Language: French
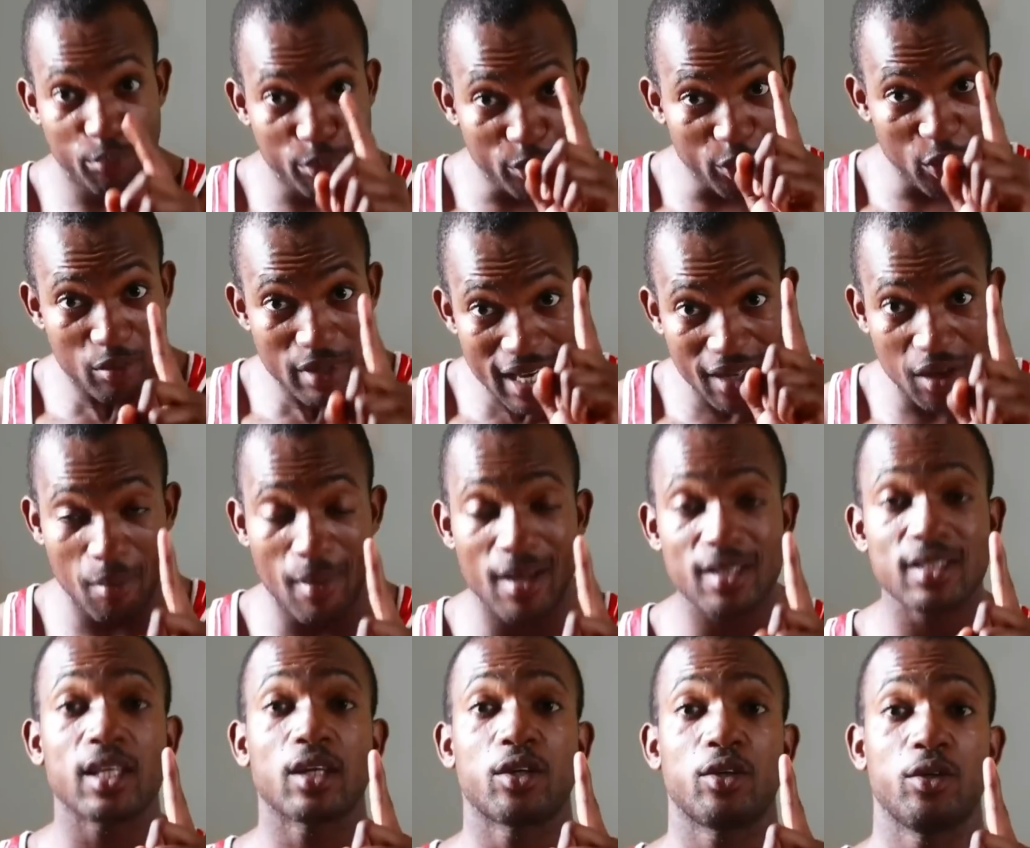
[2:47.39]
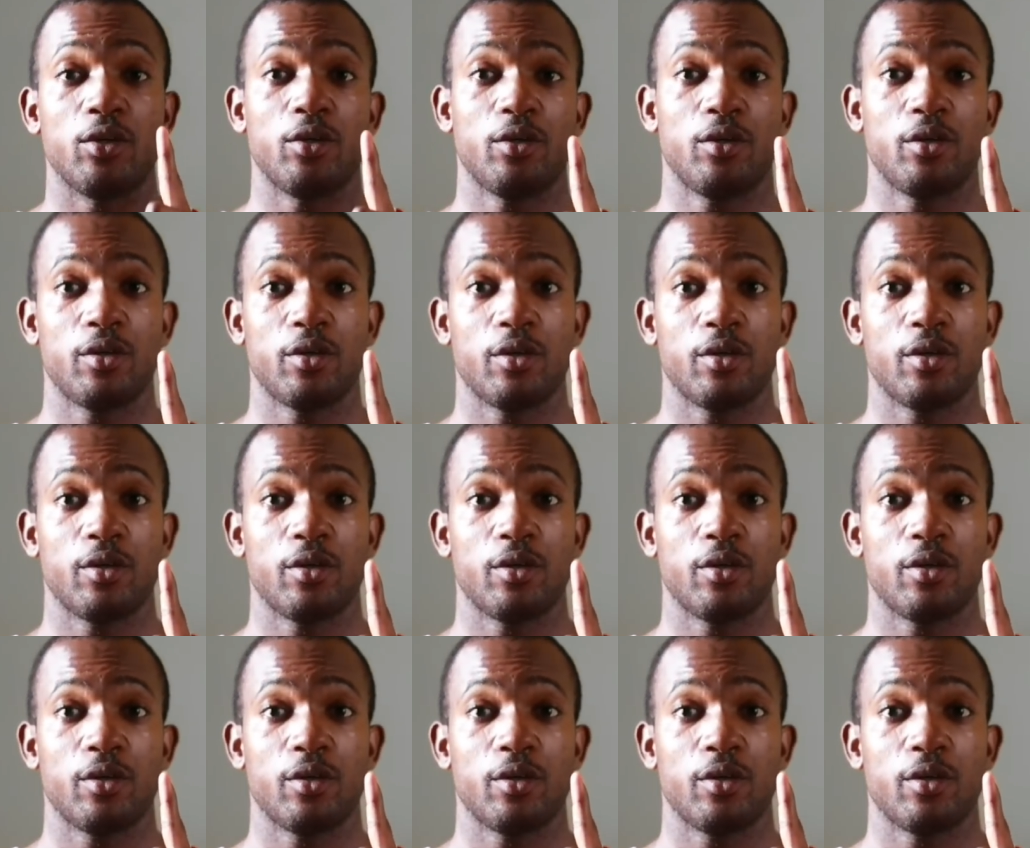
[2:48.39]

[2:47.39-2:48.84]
premièrement, c'est que